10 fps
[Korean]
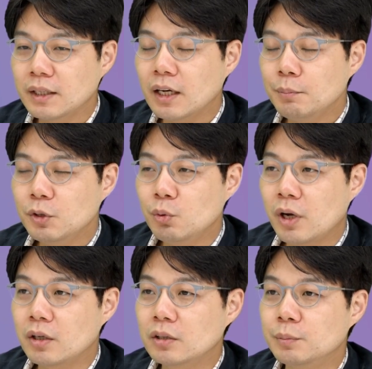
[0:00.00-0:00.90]
사람들로
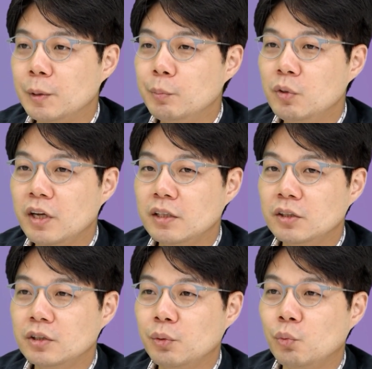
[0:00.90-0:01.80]
하여금
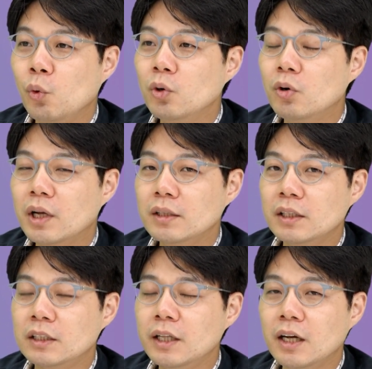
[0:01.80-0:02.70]
인플레이션이 올 거라는
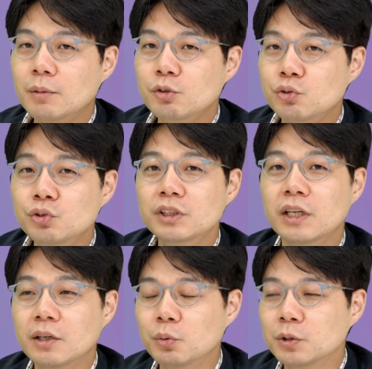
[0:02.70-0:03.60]
기대감을
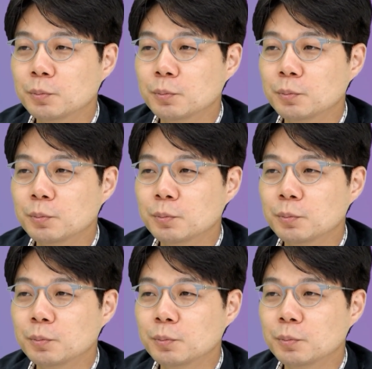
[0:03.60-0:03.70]
유지하고